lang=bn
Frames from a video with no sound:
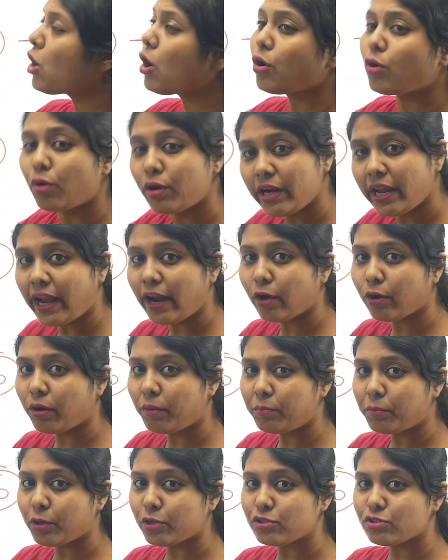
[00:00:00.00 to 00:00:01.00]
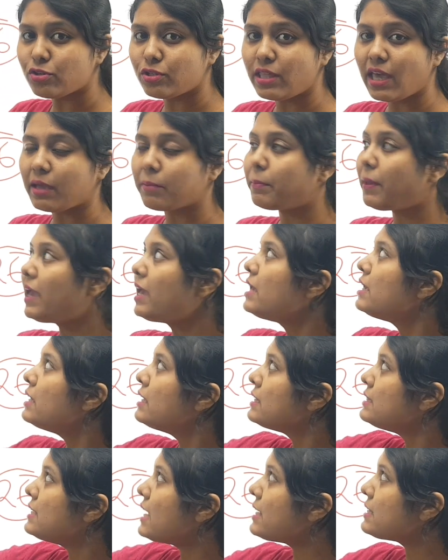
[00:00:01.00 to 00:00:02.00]
যখনই এরকম প্রশ্ন দেখবে
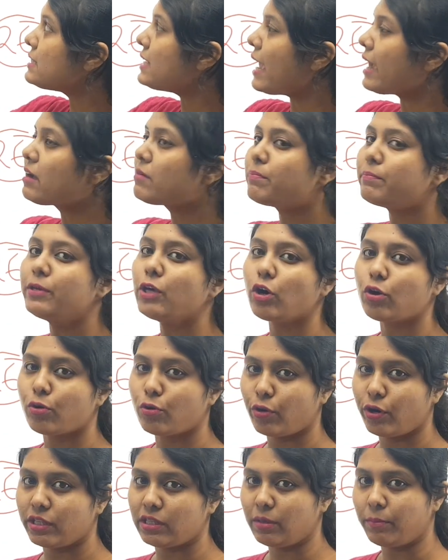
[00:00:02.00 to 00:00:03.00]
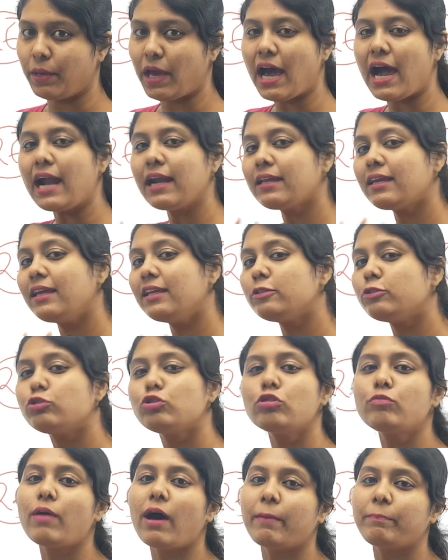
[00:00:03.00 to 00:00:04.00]
জাস্ট এক বিয়োগ করে দেবে আর
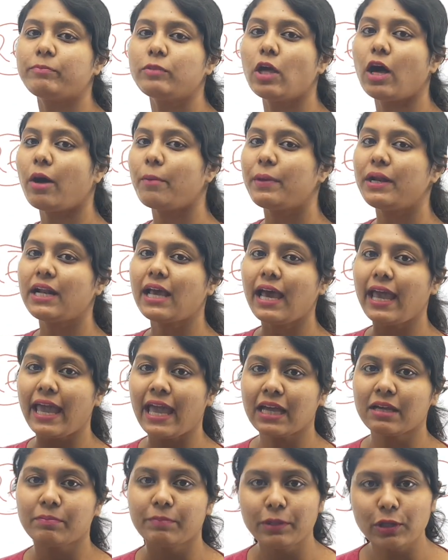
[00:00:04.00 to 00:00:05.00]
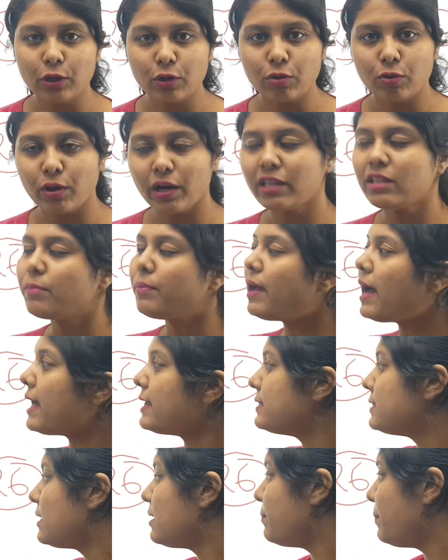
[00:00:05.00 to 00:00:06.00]
কিচ্ছু ভাবতে হবে না এক বিয়োগ করে দেবে
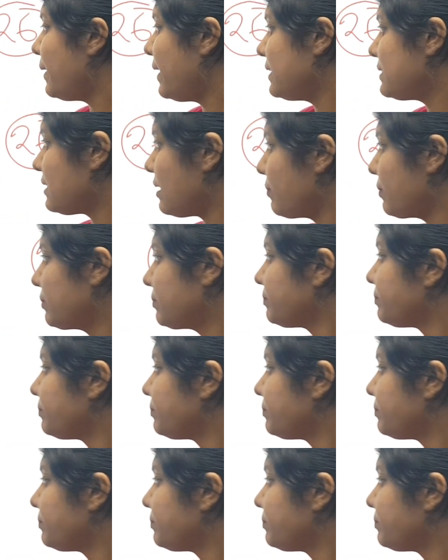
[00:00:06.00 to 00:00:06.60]
আনসার পেয়ে যাবে